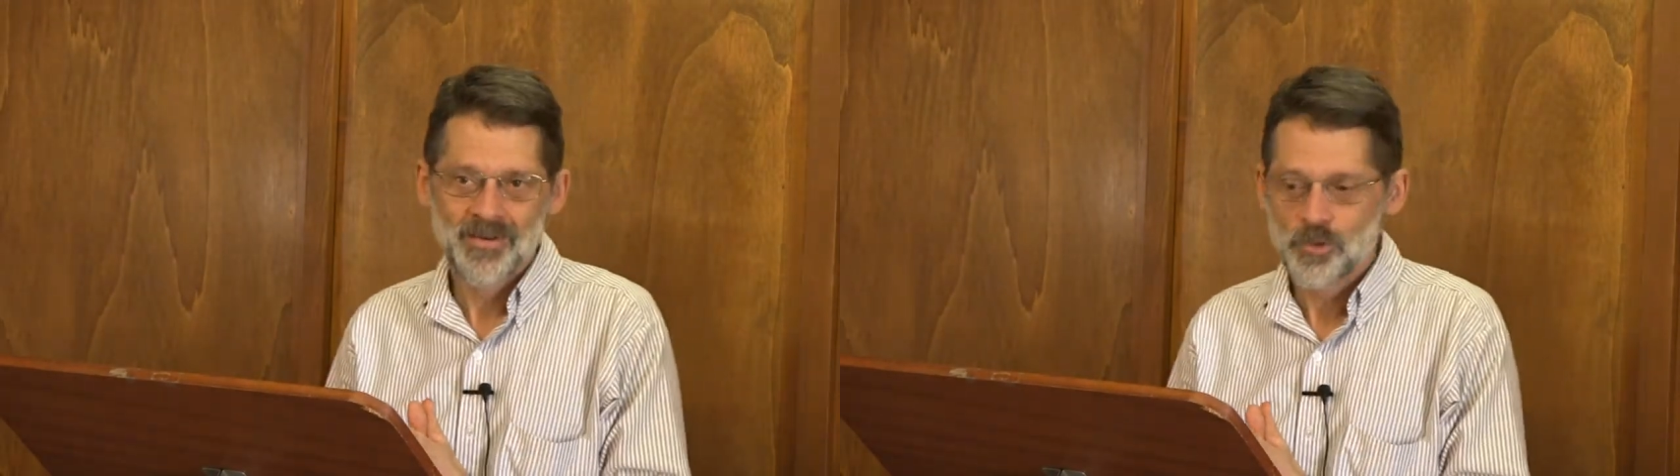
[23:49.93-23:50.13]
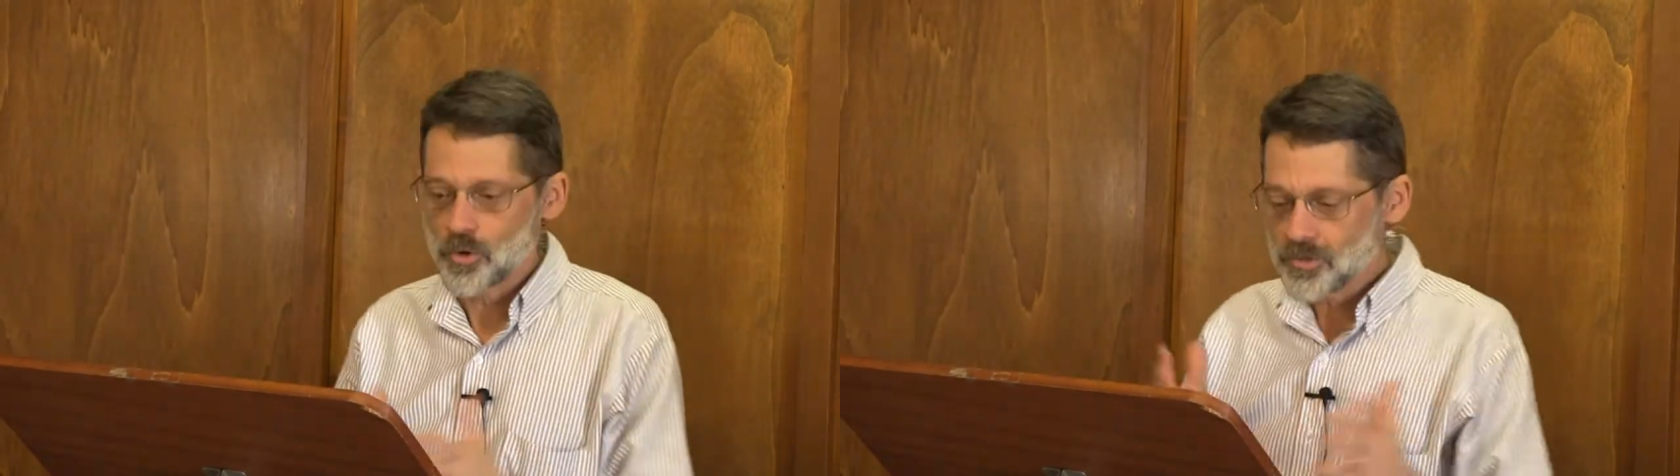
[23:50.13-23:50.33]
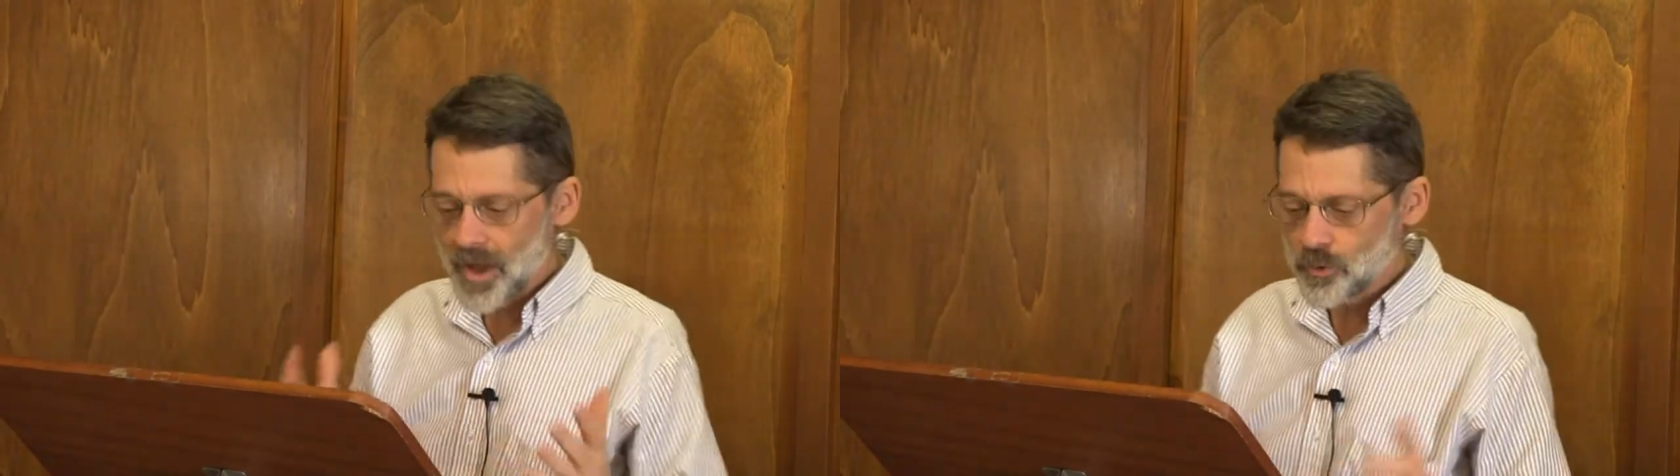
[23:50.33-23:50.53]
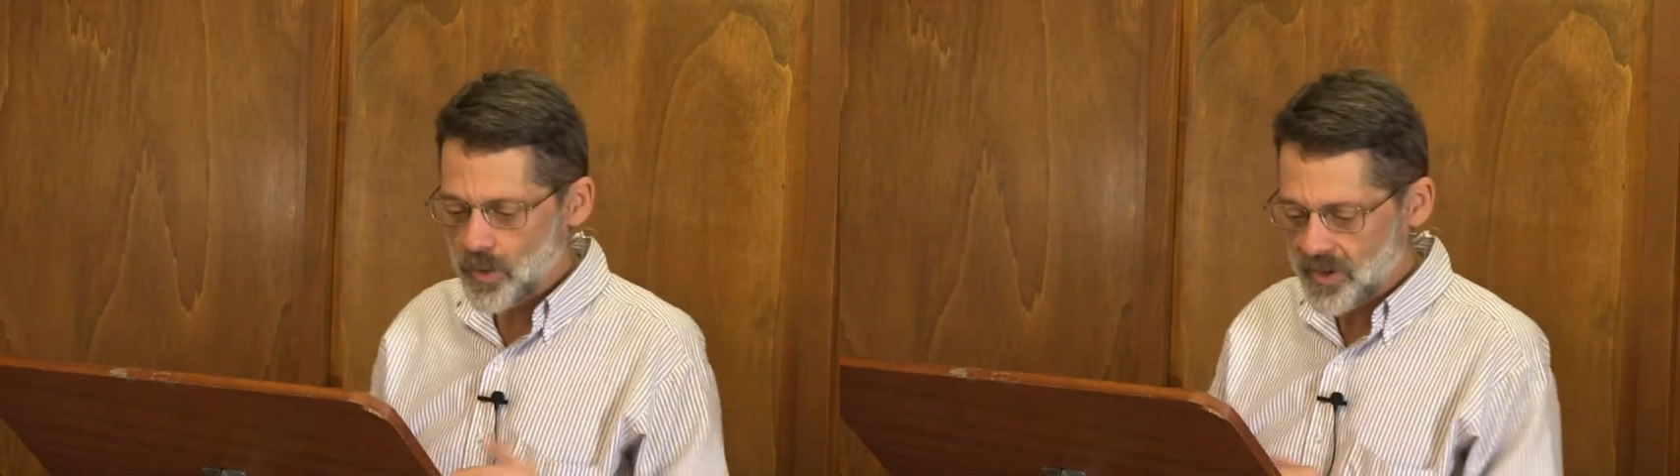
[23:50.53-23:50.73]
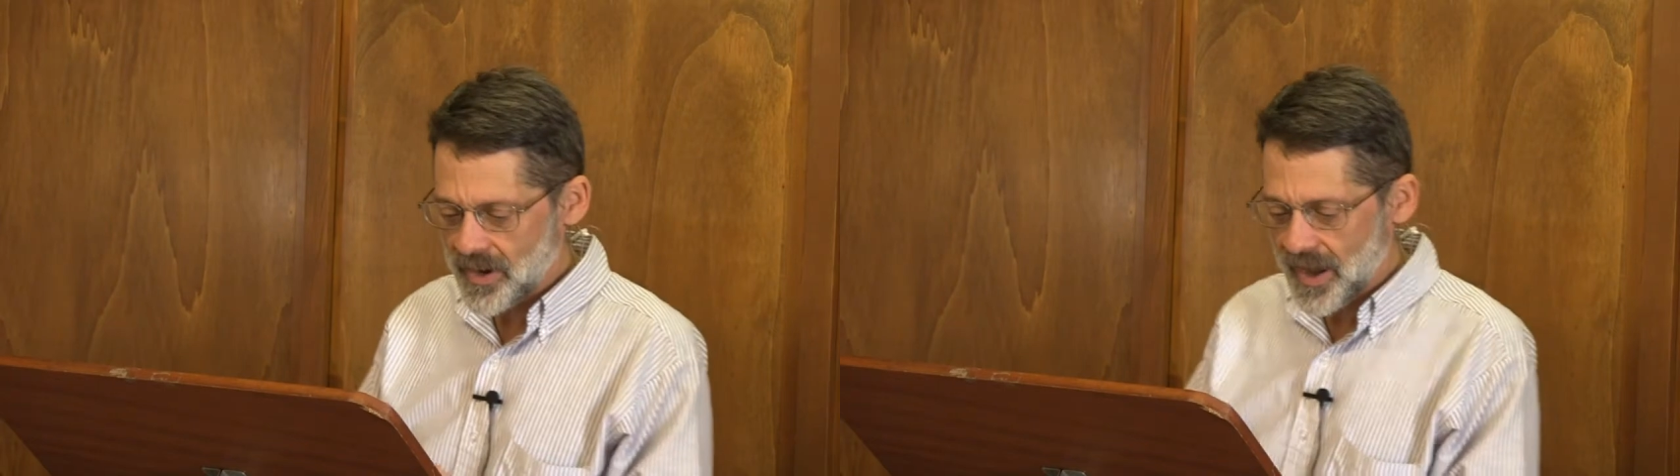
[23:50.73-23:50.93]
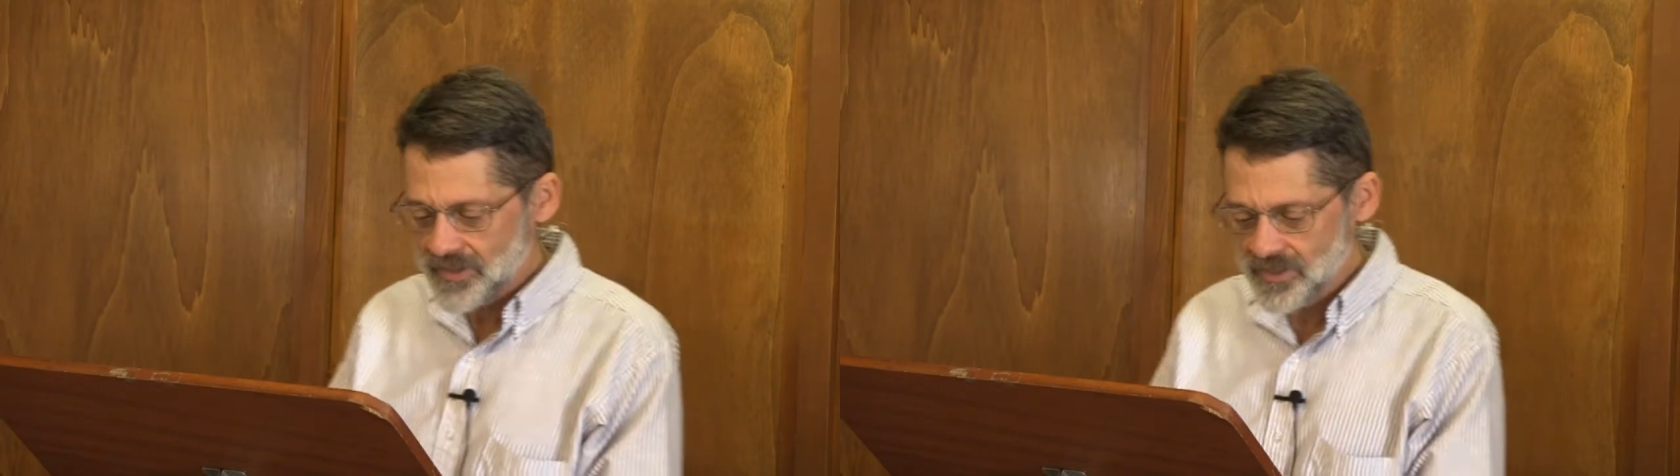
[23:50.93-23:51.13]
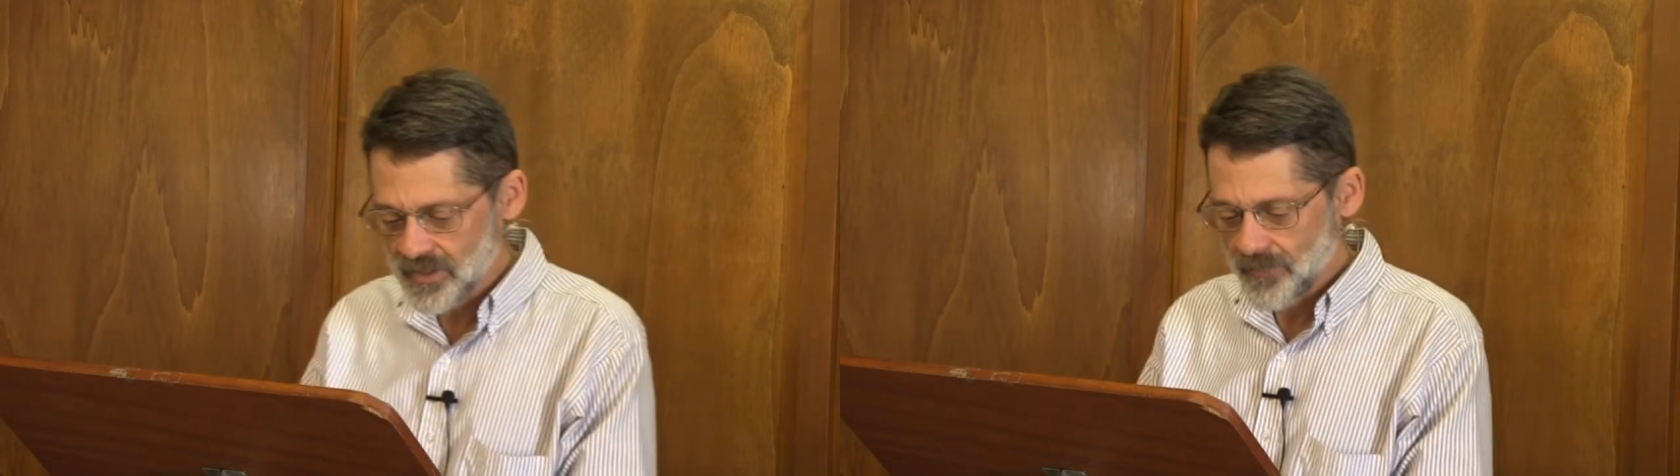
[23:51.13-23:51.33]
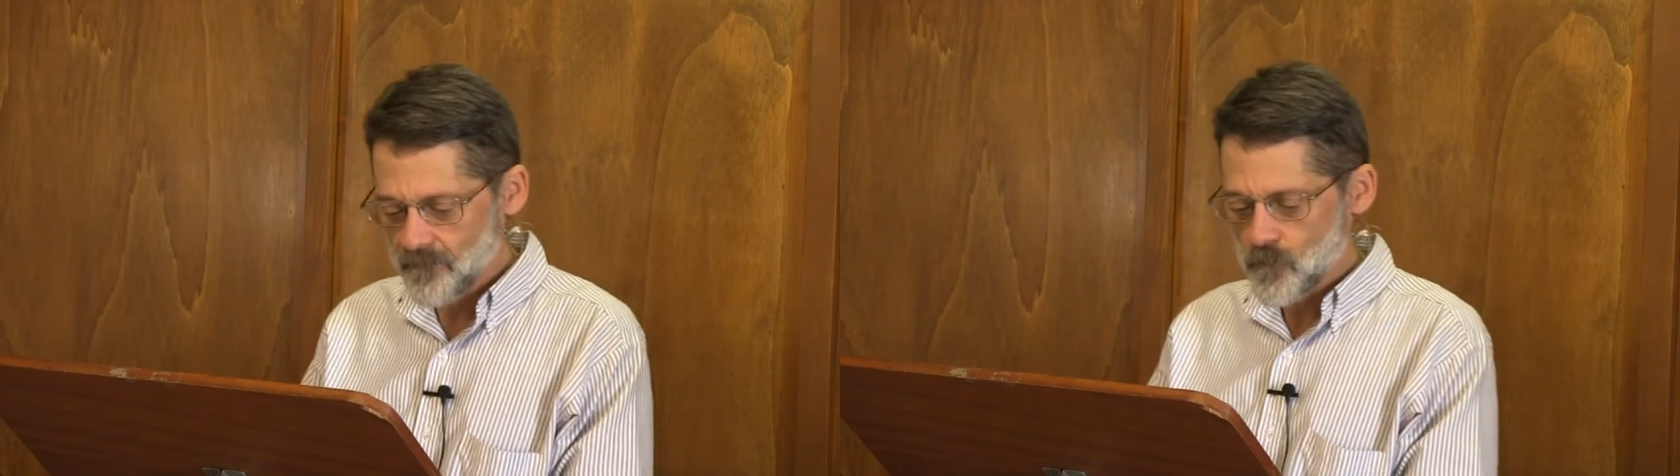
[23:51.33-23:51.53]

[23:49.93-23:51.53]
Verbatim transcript: tornando a casa,